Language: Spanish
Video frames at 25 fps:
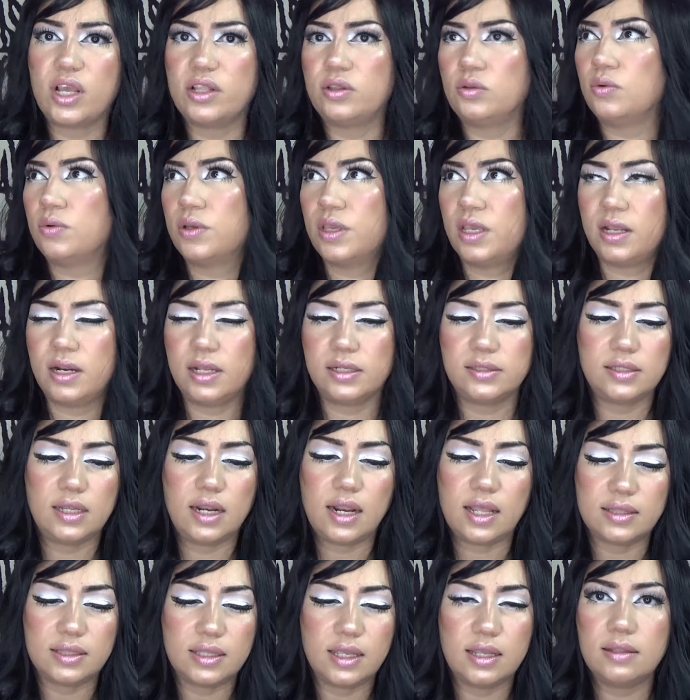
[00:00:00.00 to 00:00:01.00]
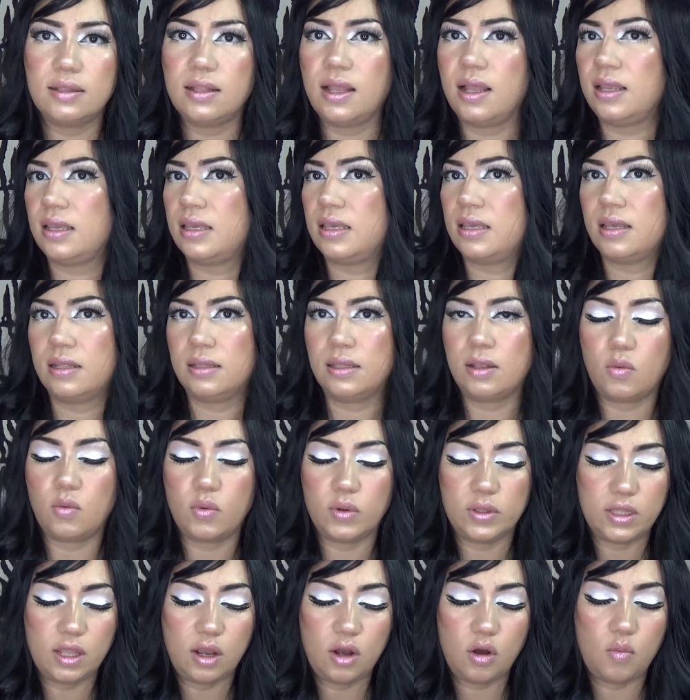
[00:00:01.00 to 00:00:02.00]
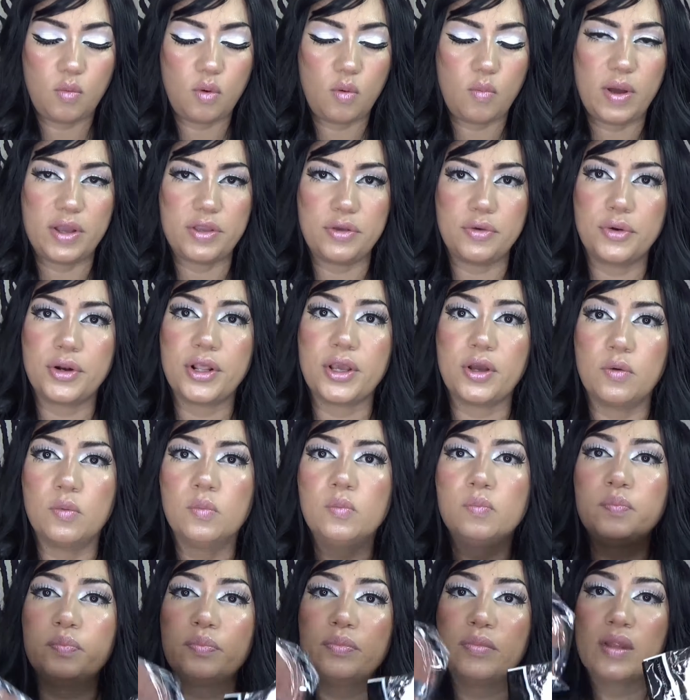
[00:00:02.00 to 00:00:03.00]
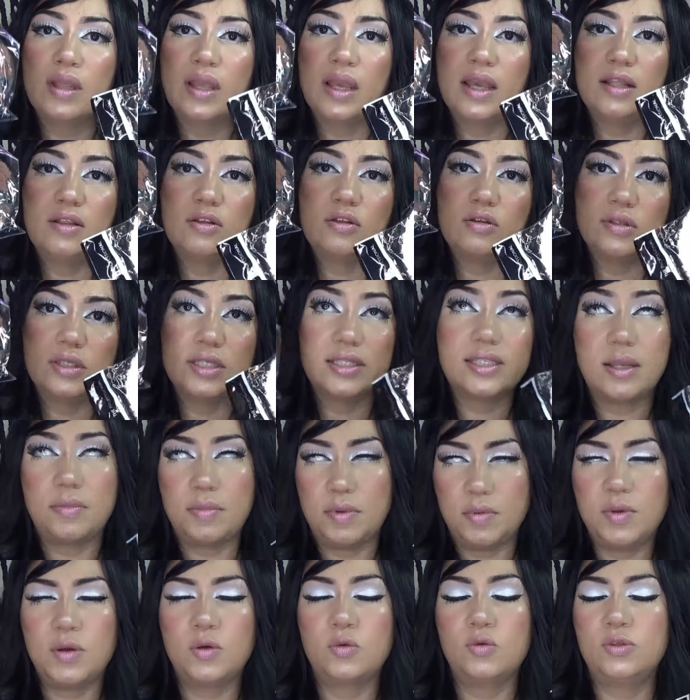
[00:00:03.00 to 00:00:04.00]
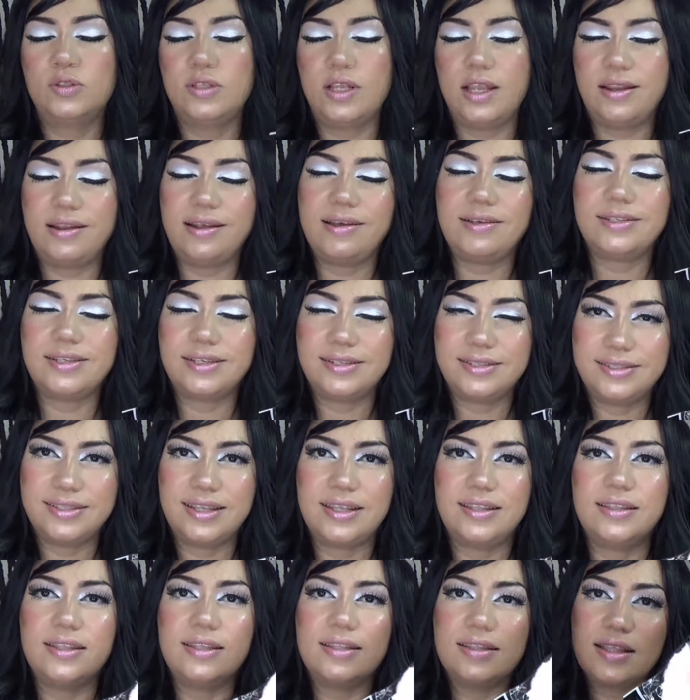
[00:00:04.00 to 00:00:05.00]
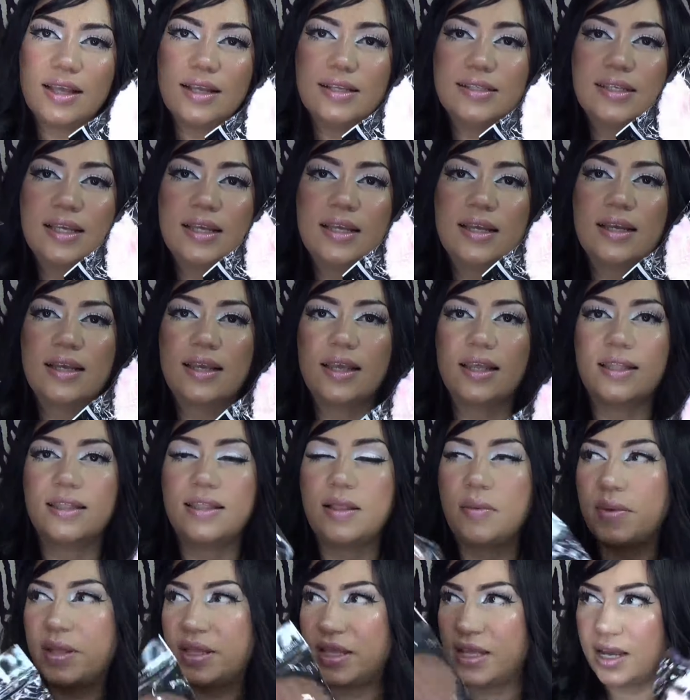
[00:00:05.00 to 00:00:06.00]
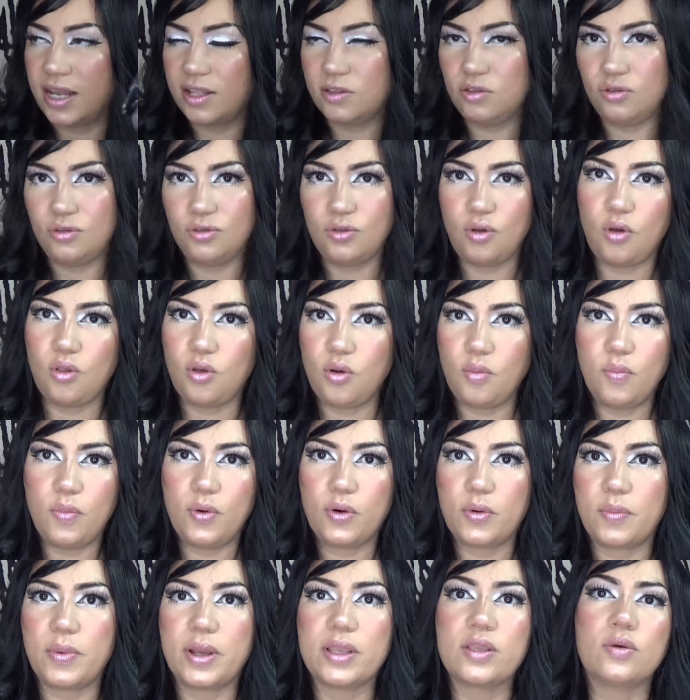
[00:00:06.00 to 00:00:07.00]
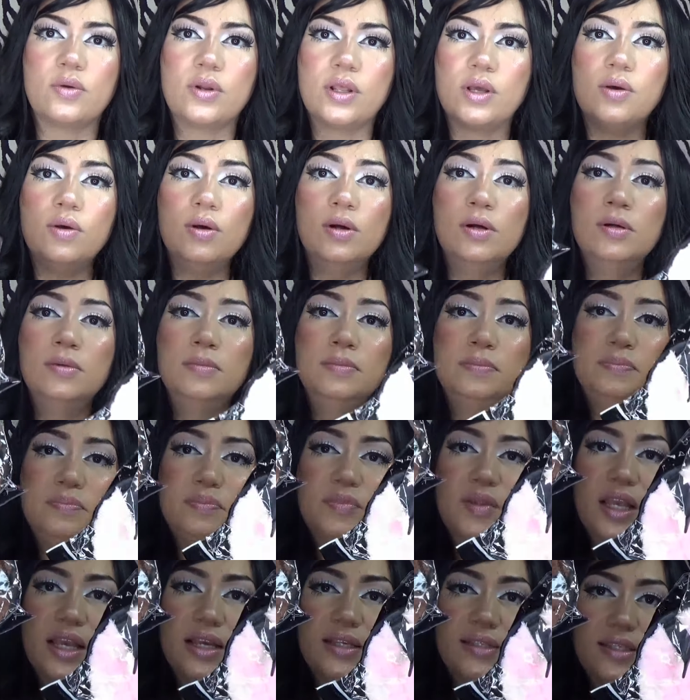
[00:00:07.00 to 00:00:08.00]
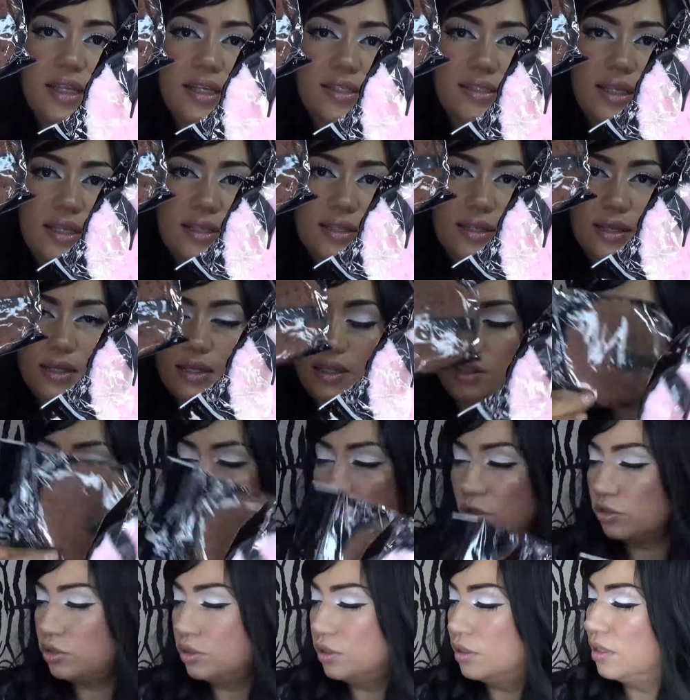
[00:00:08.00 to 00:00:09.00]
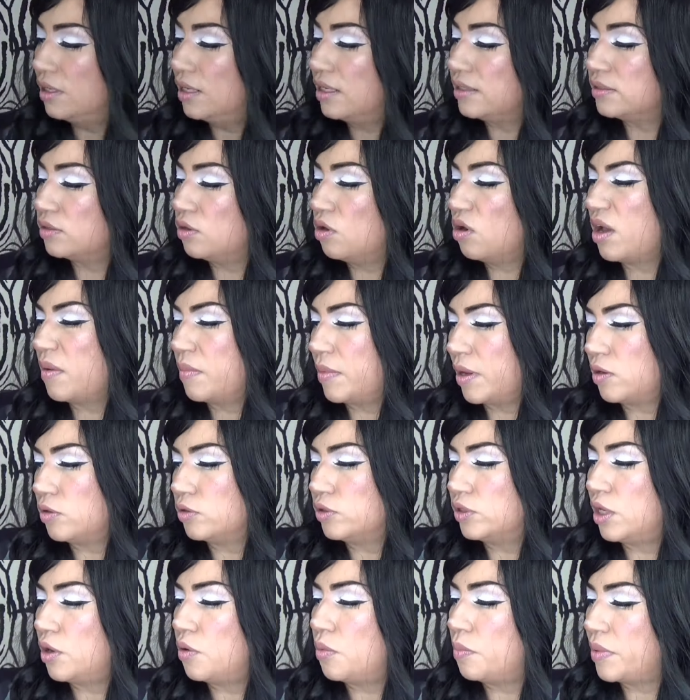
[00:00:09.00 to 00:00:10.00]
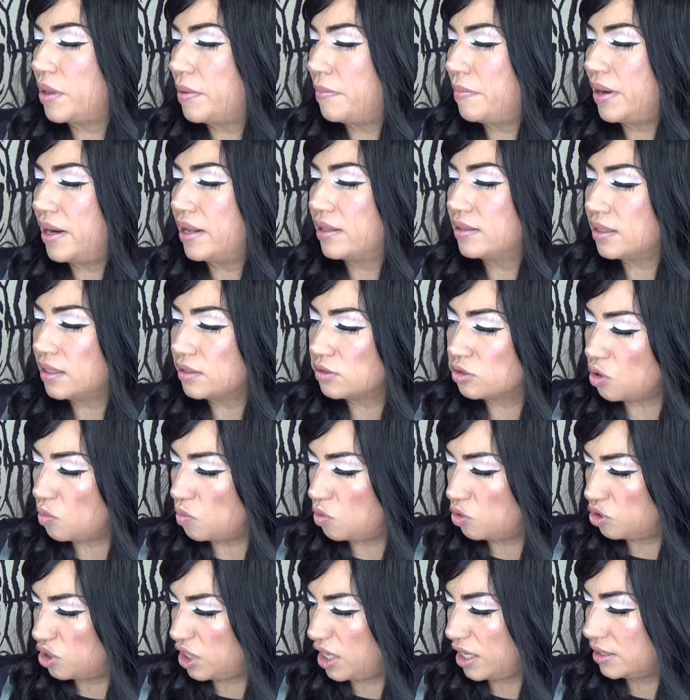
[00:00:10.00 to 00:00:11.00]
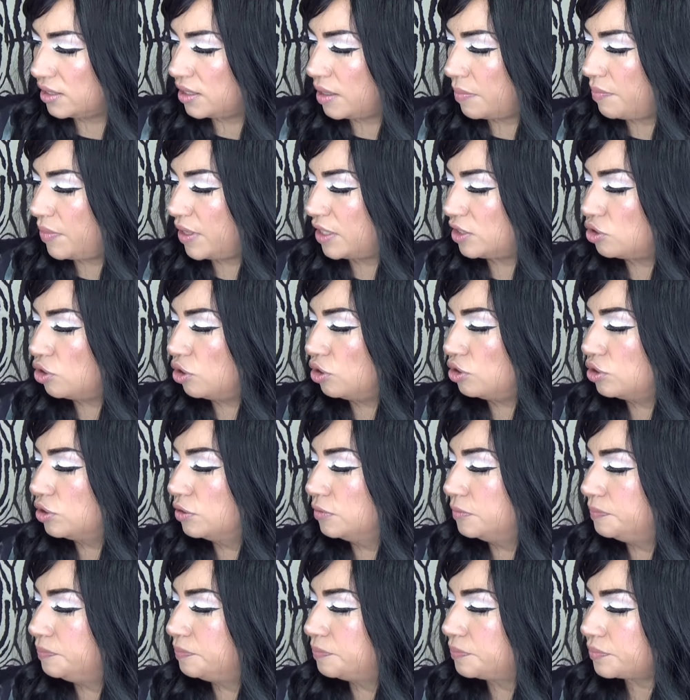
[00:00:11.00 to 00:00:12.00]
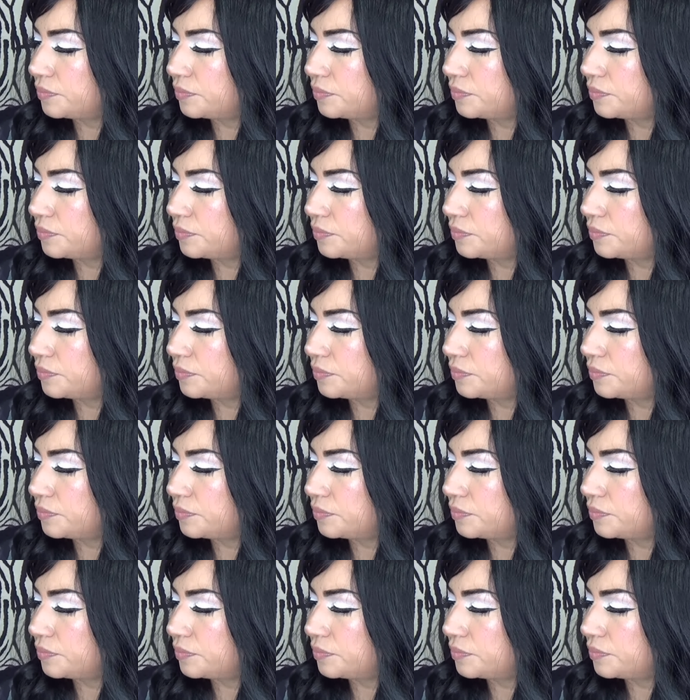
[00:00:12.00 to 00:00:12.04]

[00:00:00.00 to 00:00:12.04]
de lo que tú quieras de la tienda y ya te cuenta como mayoreo. Entonces a mí me gusta ir a esas tienditas que te manejan todo por mayoreo. Estas adquirí les digo que me costaron bien baratas, como 13 pesos.